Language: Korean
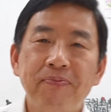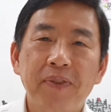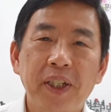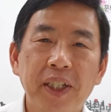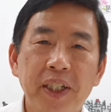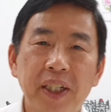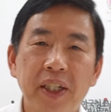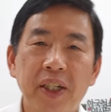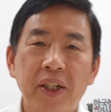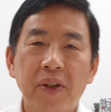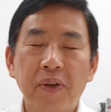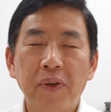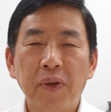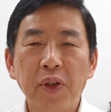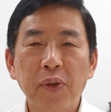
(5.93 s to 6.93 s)
예,
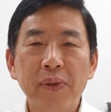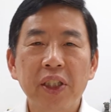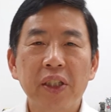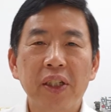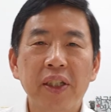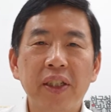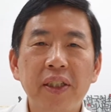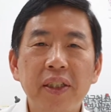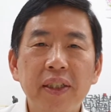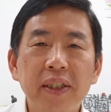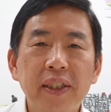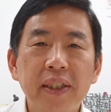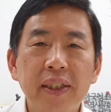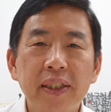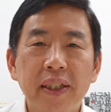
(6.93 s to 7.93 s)
오늘부터
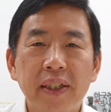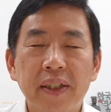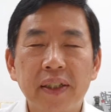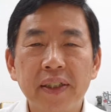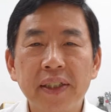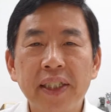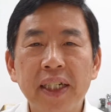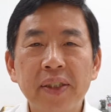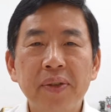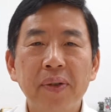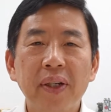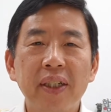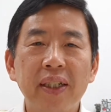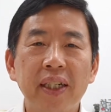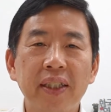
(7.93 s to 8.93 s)
어, 책
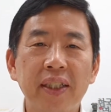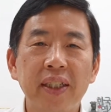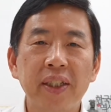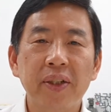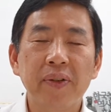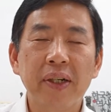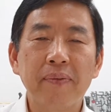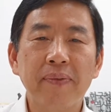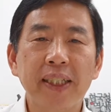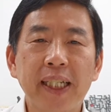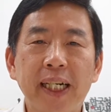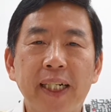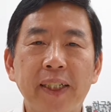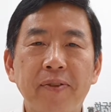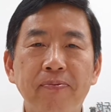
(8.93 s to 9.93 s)
소개를 해드리려고 합니다.